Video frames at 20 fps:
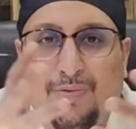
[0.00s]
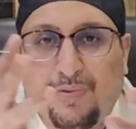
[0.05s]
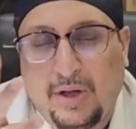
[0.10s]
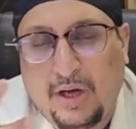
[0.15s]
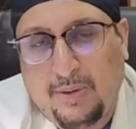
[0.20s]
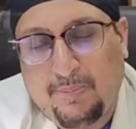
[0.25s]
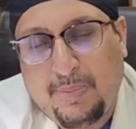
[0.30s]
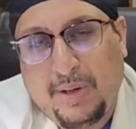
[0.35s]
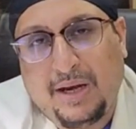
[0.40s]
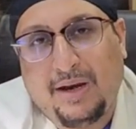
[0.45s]

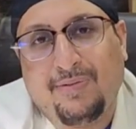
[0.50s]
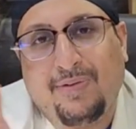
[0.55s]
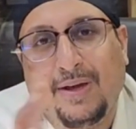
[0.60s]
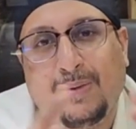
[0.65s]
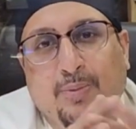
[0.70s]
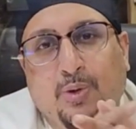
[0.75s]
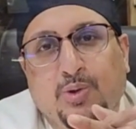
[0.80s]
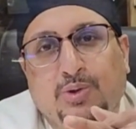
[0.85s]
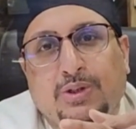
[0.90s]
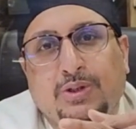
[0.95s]

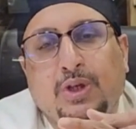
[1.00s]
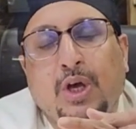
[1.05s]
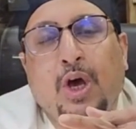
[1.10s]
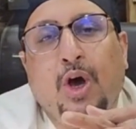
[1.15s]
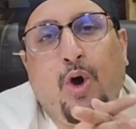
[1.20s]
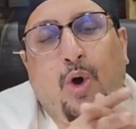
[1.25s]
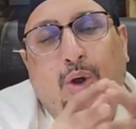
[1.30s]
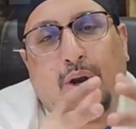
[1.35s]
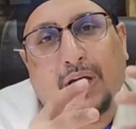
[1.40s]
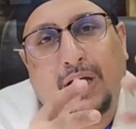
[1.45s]
पैराफाइमोसिस
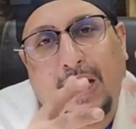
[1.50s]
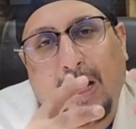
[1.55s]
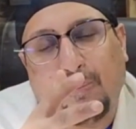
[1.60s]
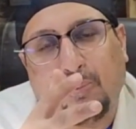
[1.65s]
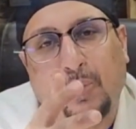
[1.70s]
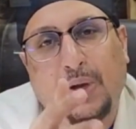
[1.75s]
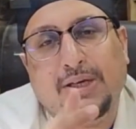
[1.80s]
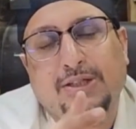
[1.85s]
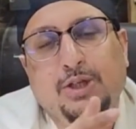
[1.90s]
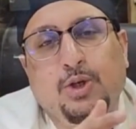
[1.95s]
और अगर
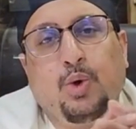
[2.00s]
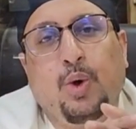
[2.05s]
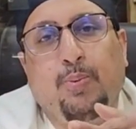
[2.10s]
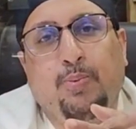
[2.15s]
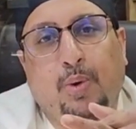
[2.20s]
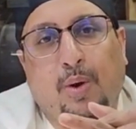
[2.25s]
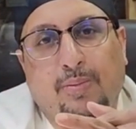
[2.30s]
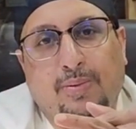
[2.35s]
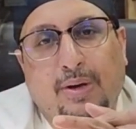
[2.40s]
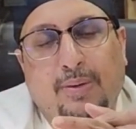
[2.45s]
आपको ऐसी कोई
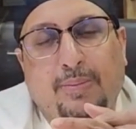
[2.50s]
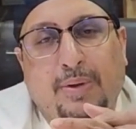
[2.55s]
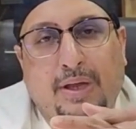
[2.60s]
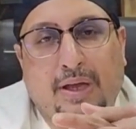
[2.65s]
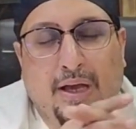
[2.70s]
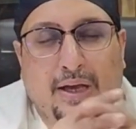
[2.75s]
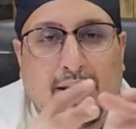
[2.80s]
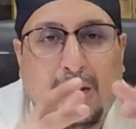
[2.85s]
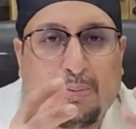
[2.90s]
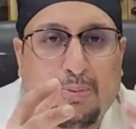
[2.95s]
प्रॉब्लम है
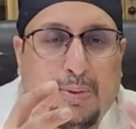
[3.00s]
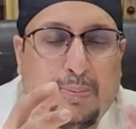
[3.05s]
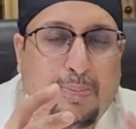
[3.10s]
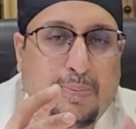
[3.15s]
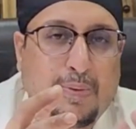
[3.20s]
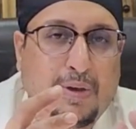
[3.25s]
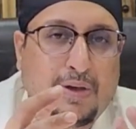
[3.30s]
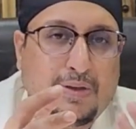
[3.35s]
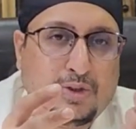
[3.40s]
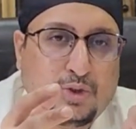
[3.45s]
अगर
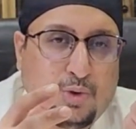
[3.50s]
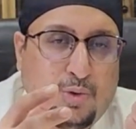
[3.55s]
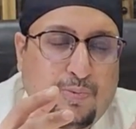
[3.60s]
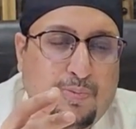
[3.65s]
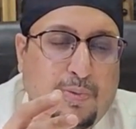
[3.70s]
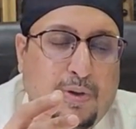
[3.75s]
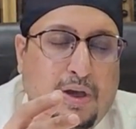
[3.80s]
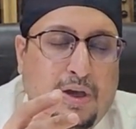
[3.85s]
आपका जो